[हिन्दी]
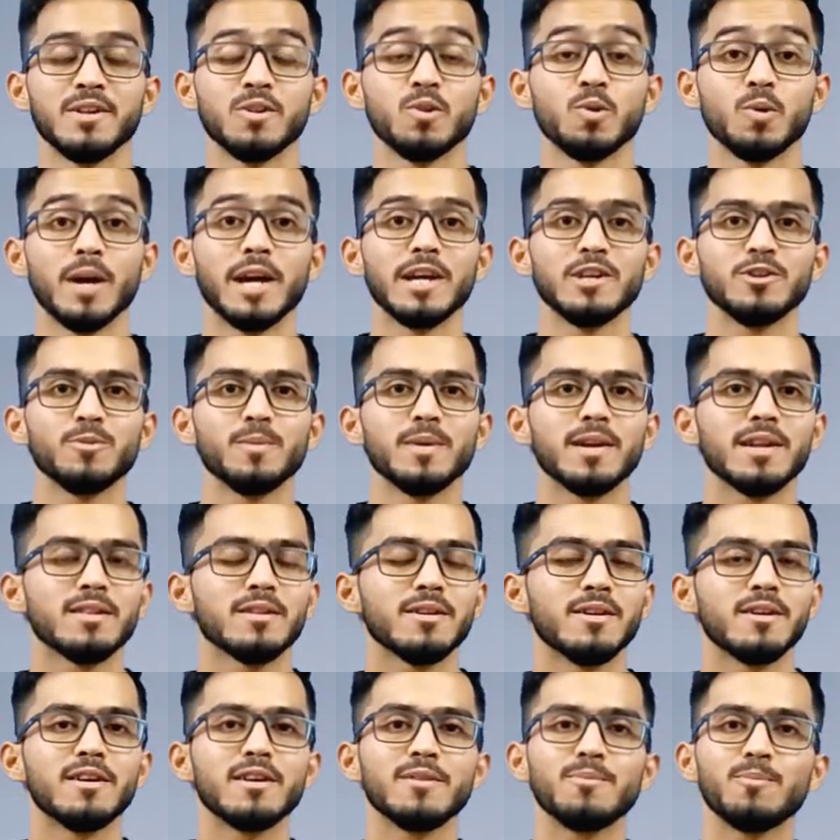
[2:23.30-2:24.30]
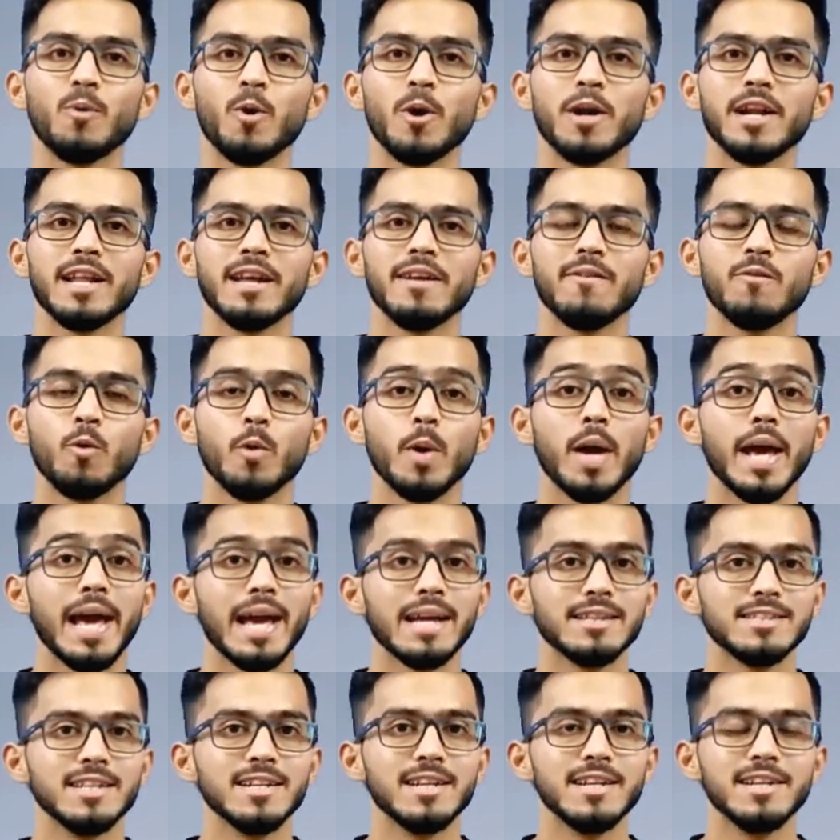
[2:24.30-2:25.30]
तो गाइस जो मेरा थर्ड पॉइंट है वो है
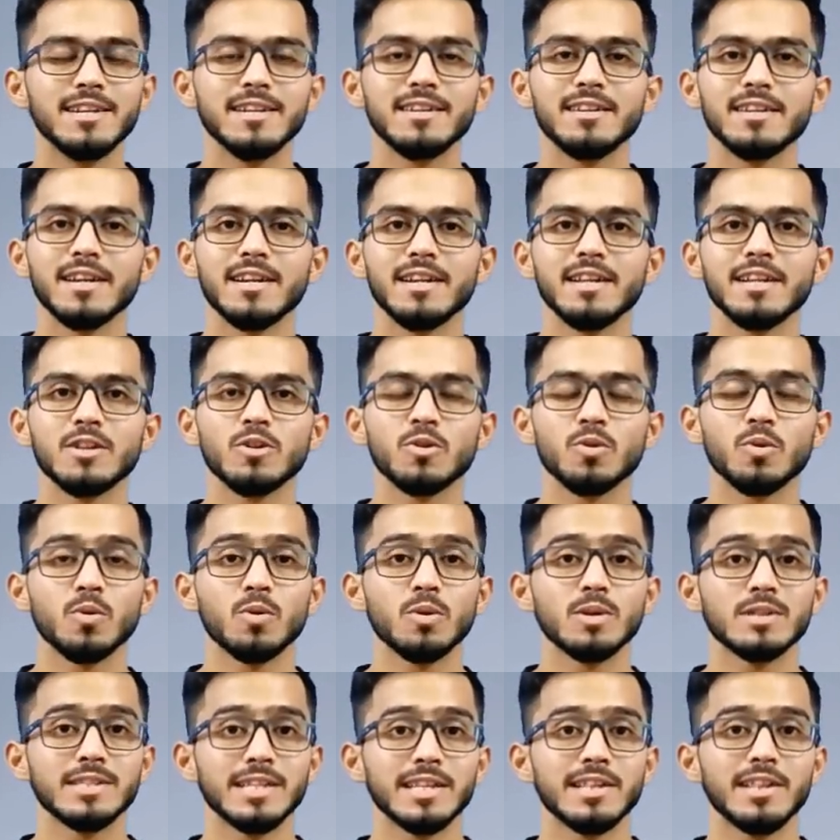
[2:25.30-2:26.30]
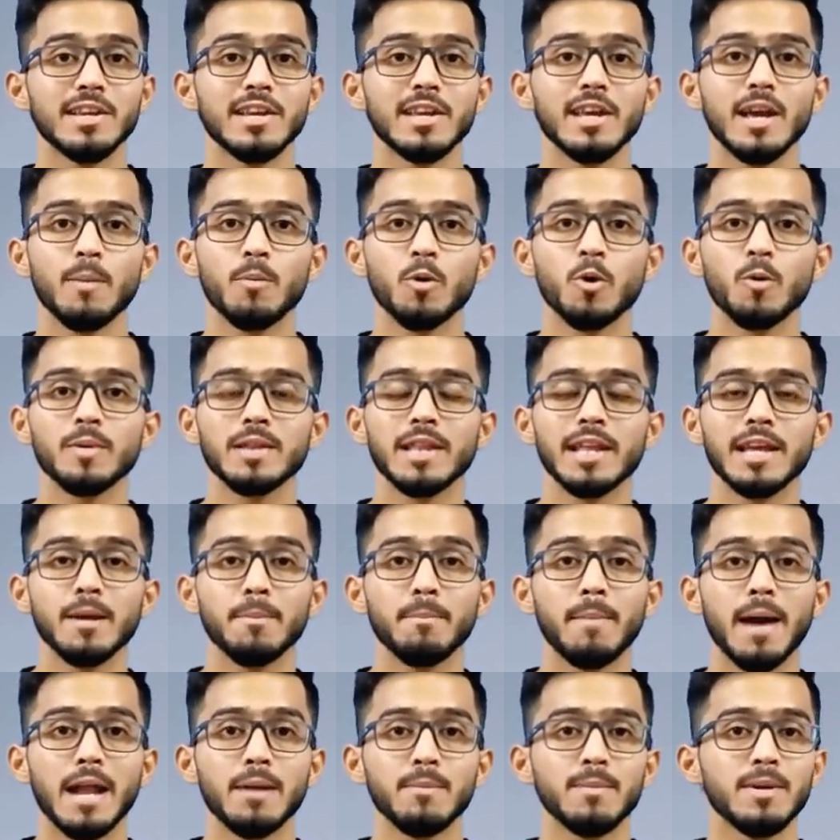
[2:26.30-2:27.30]
एजिलिटी ट्रेनिंग तो जैसे कि आपको पता है कि
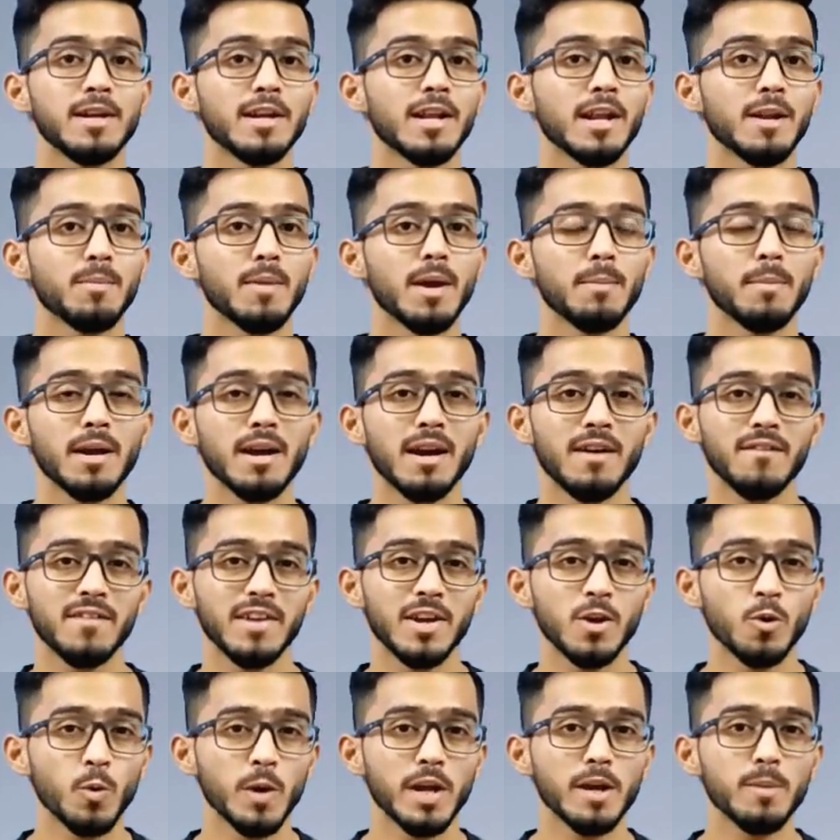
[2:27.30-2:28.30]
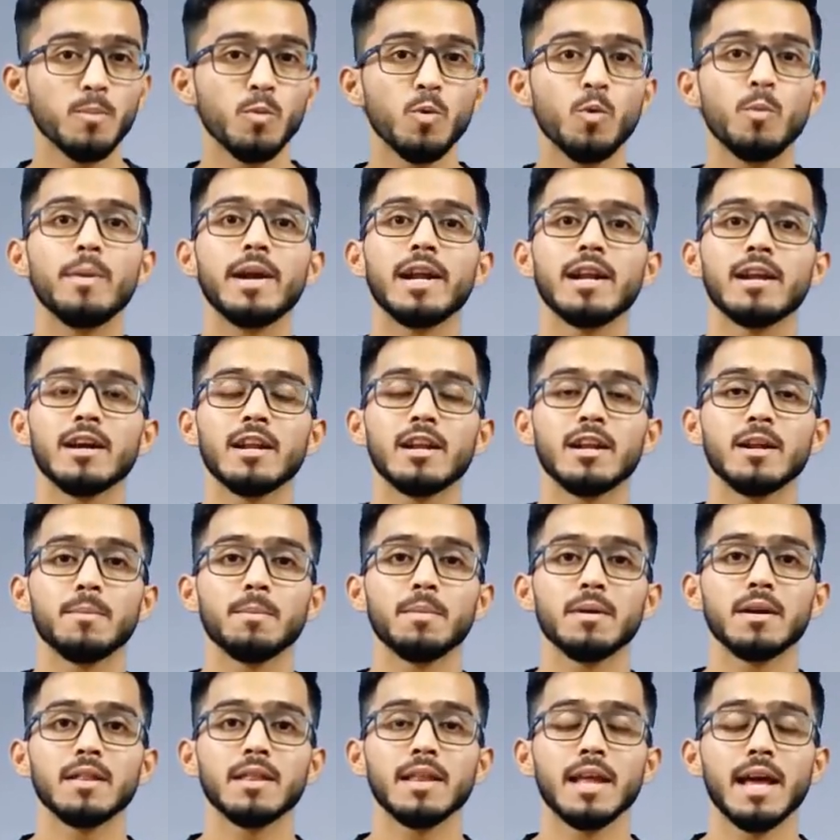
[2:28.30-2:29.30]
बैडमिंटन में हमें काफ़ी क्विक मूवमेंट करना
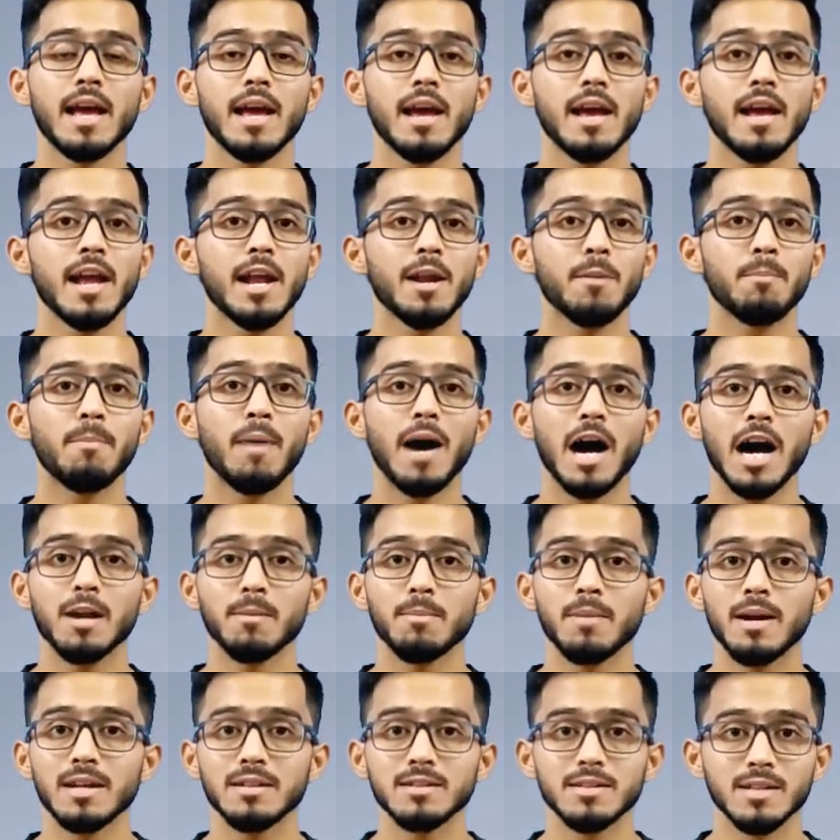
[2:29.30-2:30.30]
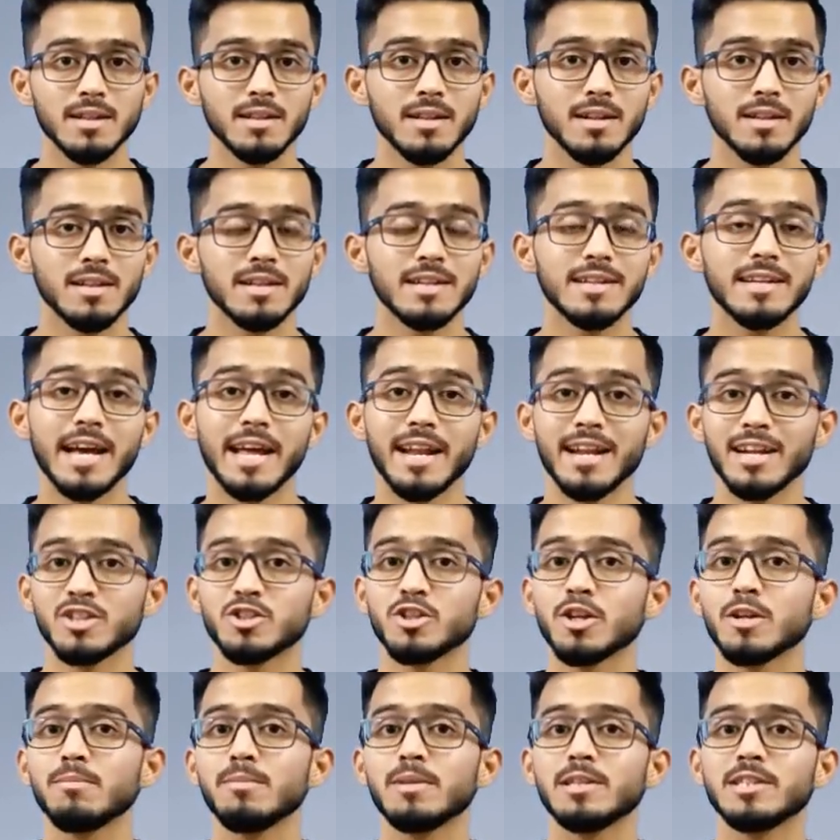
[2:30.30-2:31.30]
पड़ता है एंड बार बार जल्दी जल्दी
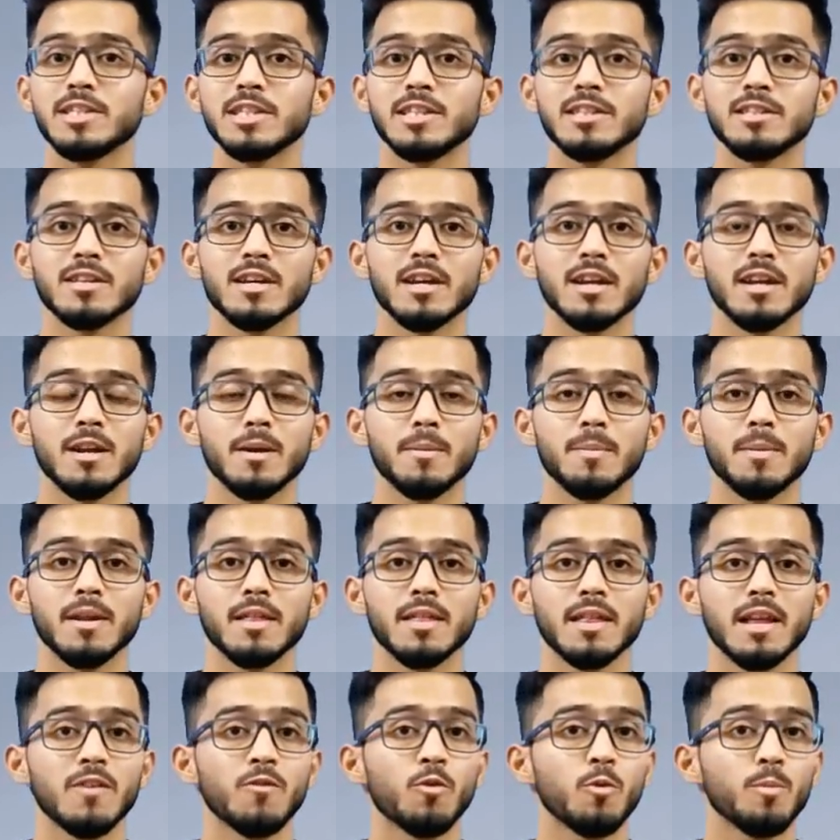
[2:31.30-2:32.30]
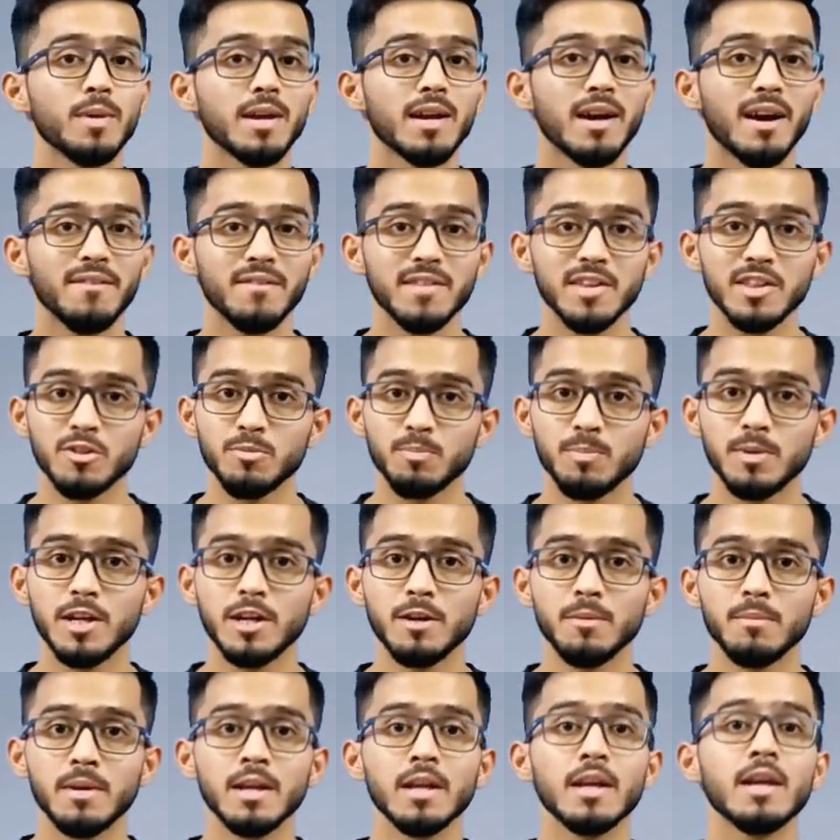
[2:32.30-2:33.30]
डायरेक्शन भी चेंज करना पड़ता है वो भी काफ़ी स्पीड
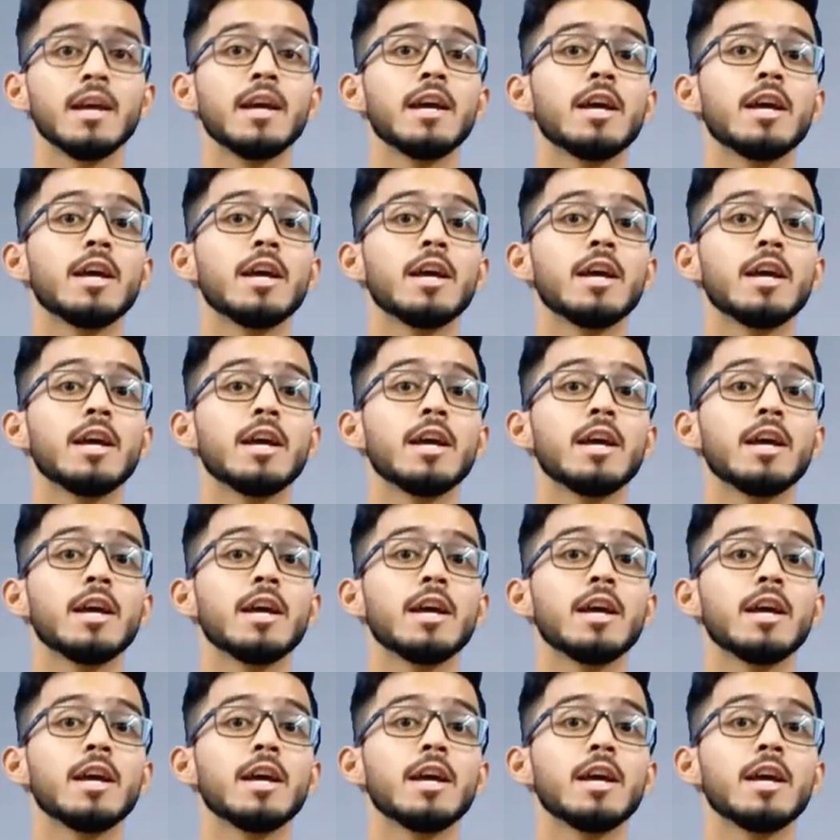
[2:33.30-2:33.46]
में